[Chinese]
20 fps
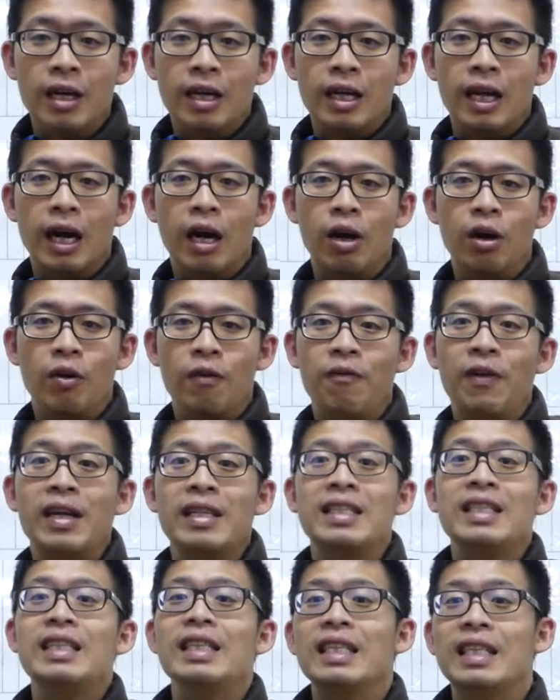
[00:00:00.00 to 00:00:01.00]
然后
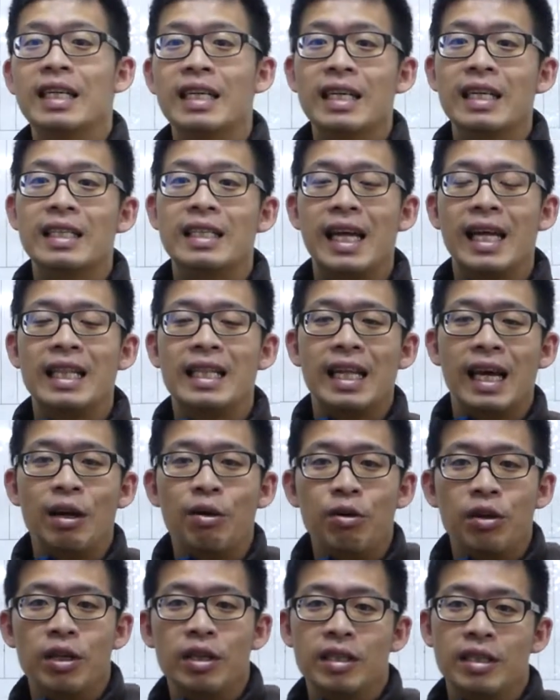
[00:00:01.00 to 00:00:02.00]
放进你的弹袋
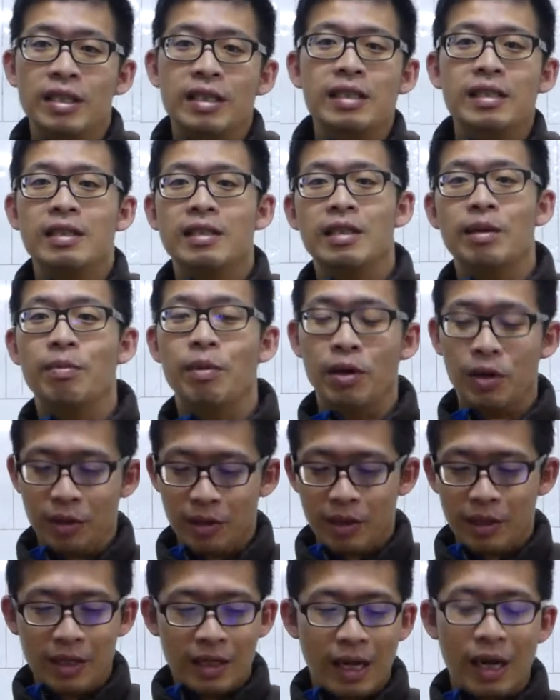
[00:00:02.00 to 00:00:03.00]
或者是什么，
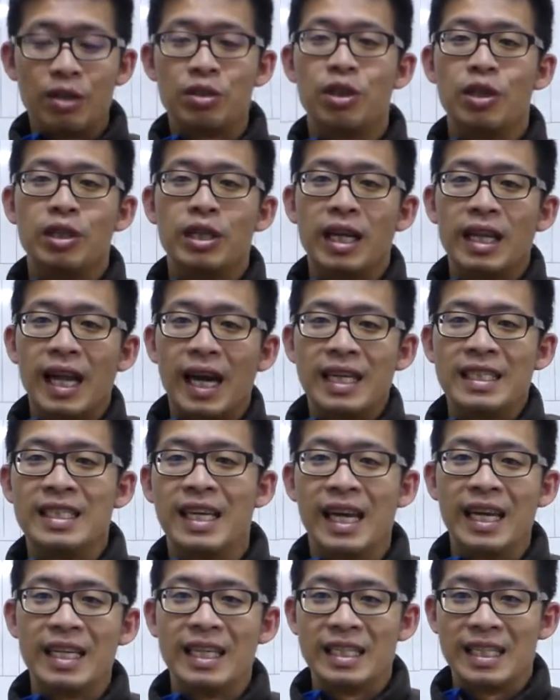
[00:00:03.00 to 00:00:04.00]
然后之后你再拿
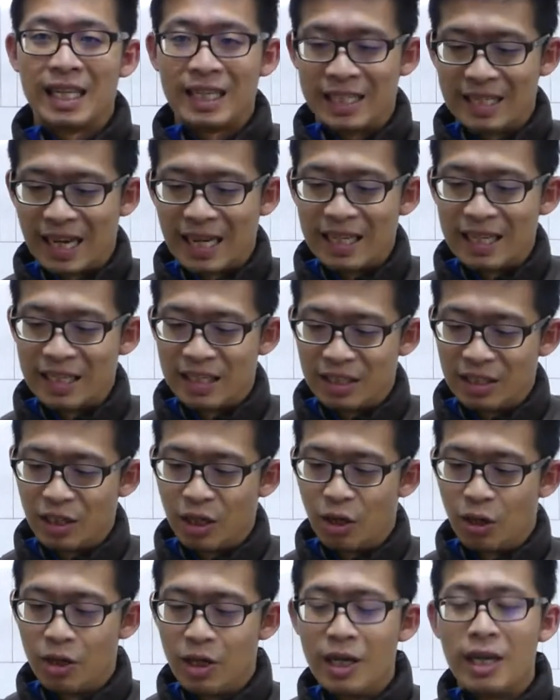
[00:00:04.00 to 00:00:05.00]
下一个再塞的时
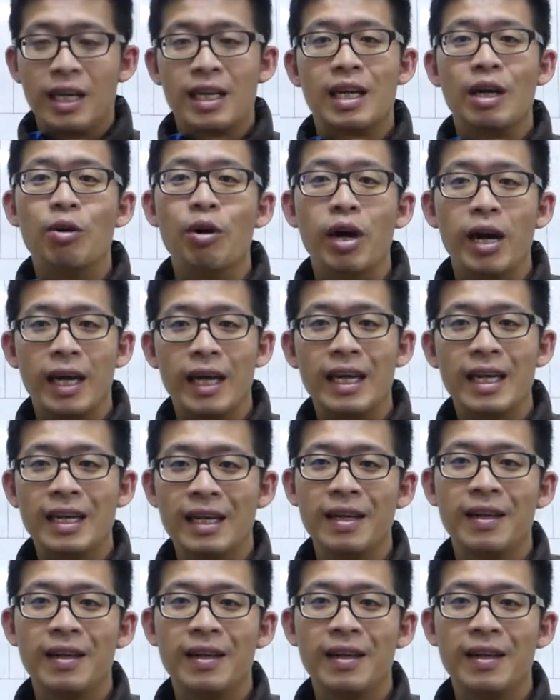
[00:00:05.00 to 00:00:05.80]
候，各位。